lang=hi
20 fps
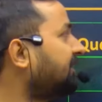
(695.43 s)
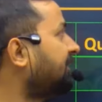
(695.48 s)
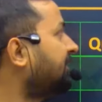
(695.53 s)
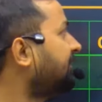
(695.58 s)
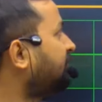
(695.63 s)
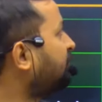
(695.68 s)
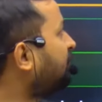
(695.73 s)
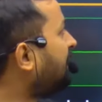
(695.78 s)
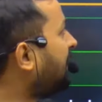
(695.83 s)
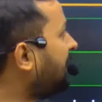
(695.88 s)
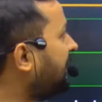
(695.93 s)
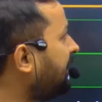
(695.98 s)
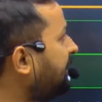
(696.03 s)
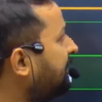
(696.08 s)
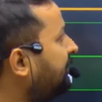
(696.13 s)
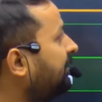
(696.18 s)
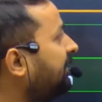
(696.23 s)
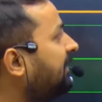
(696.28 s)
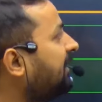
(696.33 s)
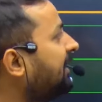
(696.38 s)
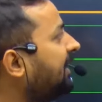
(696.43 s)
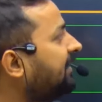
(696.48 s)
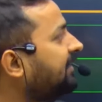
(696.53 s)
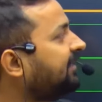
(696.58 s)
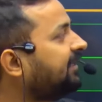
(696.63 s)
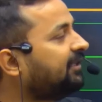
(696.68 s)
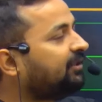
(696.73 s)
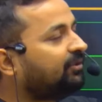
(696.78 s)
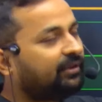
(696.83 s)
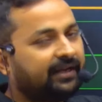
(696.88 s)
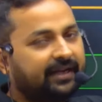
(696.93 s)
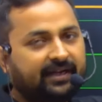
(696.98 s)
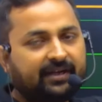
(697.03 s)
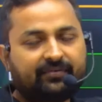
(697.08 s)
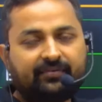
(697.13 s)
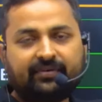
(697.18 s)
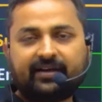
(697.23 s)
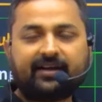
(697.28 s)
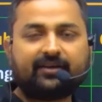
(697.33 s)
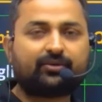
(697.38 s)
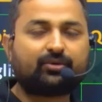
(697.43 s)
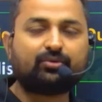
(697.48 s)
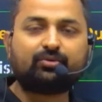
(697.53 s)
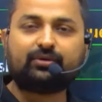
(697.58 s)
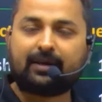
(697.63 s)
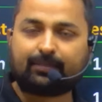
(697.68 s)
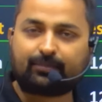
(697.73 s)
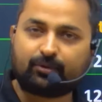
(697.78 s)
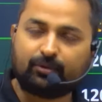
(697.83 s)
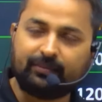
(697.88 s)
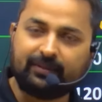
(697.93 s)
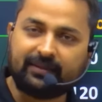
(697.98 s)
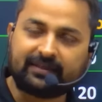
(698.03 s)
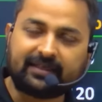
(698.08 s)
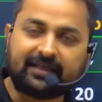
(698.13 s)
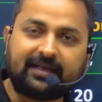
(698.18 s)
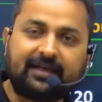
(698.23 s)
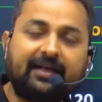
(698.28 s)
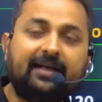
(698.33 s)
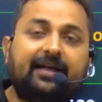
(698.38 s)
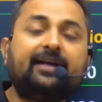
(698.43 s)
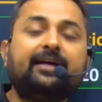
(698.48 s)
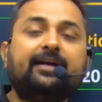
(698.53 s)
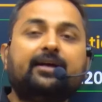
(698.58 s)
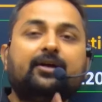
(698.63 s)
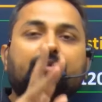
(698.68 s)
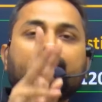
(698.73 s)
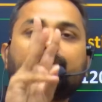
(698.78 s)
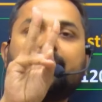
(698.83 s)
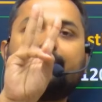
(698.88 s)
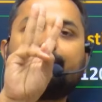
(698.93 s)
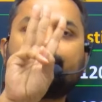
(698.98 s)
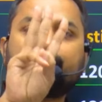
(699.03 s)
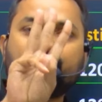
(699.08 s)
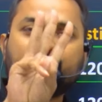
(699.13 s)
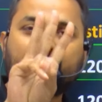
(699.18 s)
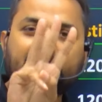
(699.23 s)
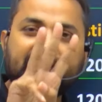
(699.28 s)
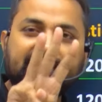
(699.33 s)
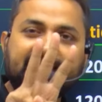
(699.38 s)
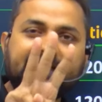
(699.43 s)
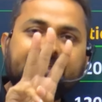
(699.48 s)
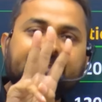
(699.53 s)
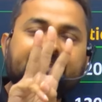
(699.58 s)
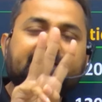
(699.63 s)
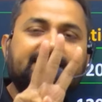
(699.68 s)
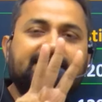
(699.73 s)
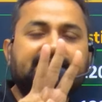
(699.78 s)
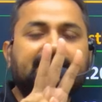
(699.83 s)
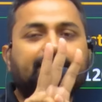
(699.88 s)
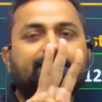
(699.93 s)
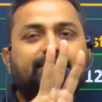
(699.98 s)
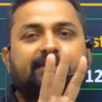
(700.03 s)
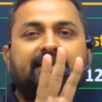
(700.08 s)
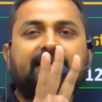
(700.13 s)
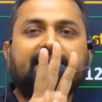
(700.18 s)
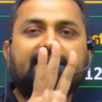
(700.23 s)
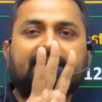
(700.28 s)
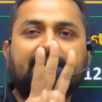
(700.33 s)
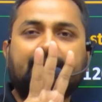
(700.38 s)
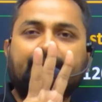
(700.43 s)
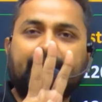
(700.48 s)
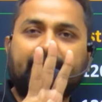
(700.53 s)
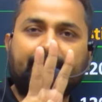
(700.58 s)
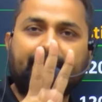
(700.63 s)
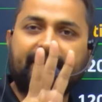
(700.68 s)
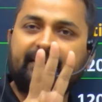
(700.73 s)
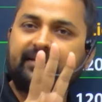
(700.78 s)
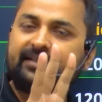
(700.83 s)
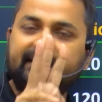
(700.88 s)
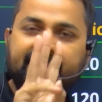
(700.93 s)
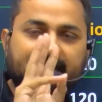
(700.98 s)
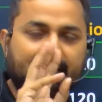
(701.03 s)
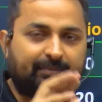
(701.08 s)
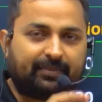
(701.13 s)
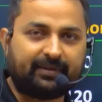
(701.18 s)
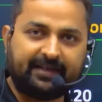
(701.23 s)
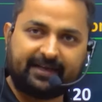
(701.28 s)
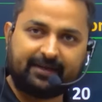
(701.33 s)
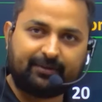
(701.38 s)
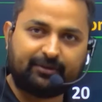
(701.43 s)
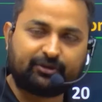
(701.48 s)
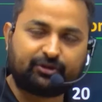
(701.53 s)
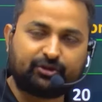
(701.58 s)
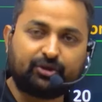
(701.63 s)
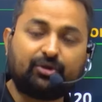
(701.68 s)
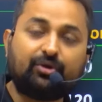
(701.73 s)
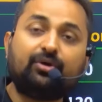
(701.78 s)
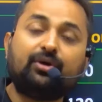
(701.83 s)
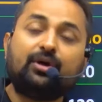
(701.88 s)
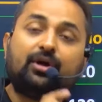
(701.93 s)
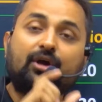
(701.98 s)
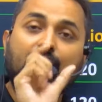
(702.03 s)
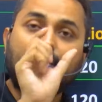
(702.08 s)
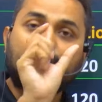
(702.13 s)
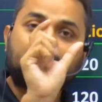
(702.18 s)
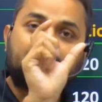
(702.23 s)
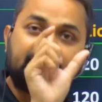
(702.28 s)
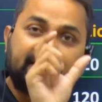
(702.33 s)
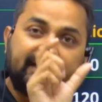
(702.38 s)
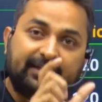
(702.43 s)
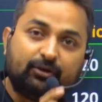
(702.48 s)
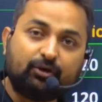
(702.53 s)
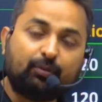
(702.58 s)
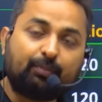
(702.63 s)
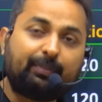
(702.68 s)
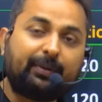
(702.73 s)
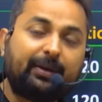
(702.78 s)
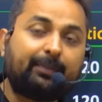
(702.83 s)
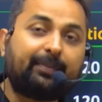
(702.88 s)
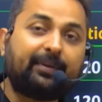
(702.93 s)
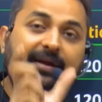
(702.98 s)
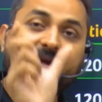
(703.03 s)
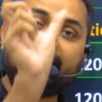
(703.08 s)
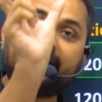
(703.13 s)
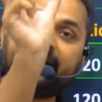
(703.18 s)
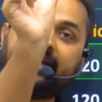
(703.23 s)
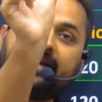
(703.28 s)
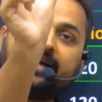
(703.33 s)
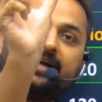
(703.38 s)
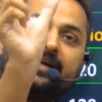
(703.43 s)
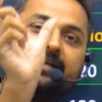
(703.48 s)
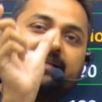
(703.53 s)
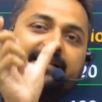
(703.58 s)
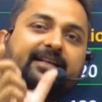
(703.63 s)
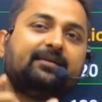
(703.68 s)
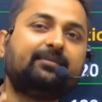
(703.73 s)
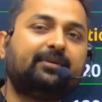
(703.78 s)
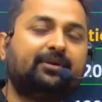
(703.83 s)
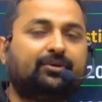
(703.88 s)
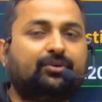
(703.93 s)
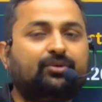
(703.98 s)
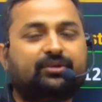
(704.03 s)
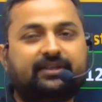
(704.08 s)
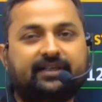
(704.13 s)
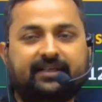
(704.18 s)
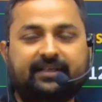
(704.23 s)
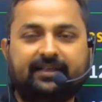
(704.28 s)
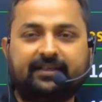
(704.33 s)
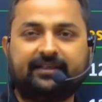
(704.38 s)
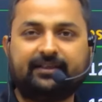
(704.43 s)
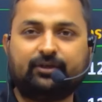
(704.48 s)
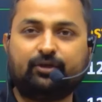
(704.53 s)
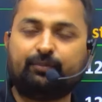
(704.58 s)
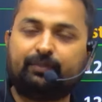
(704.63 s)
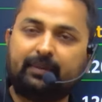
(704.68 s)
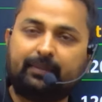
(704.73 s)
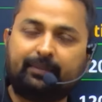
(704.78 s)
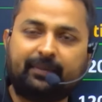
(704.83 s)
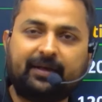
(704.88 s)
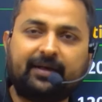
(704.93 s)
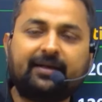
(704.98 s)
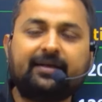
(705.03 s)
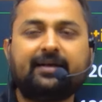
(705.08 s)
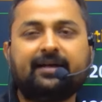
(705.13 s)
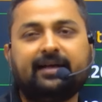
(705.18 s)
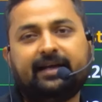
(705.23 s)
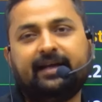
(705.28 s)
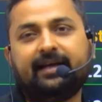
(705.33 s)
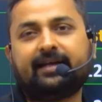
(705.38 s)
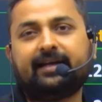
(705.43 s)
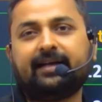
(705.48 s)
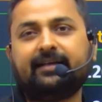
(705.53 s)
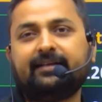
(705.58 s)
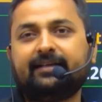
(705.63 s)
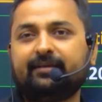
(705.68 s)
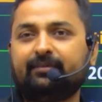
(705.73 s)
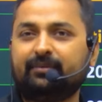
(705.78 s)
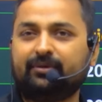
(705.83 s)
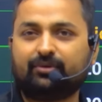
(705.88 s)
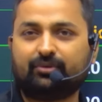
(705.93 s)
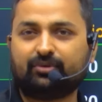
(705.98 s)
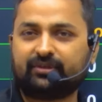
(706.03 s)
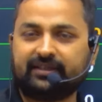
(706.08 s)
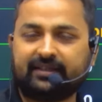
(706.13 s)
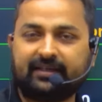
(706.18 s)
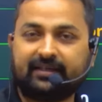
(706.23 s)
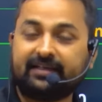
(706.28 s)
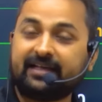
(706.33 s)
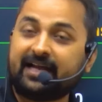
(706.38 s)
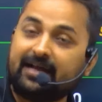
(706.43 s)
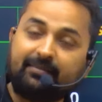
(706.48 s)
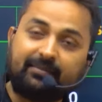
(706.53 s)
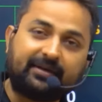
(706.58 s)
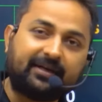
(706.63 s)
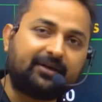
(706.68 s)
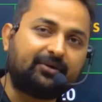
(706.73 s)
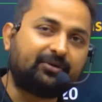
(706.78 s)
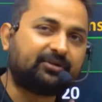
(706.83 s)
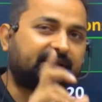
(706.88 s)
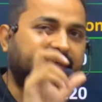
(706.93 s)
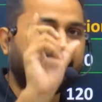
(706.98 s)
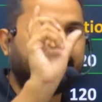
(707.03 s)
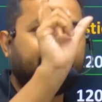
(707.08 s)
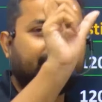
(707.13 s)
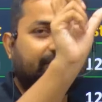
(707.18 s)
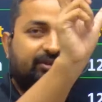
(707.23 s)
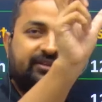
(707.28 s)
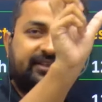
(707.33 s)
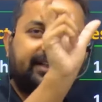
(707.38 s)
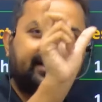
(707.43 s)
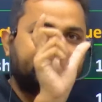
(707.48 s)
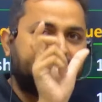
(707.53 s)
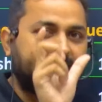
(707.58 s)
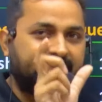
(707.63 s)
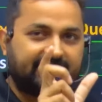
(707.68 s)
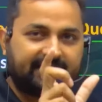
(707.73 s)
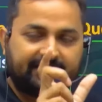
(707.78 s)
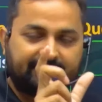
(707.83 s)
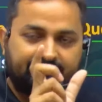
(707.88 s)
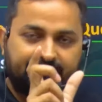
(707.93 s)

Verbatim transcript: जो आईएमए आईएनए और एएफए के थ्रू आपको मिलता है तो आपको तीन सब्जेक्ट का पेपर देना पड़ेगा बच्चों और तीनों पेपर एक ही दिन में होते हैं तीनों पेपर एक ही दिन में होते हैं टाइम क्या होता है नौ से ग्यारह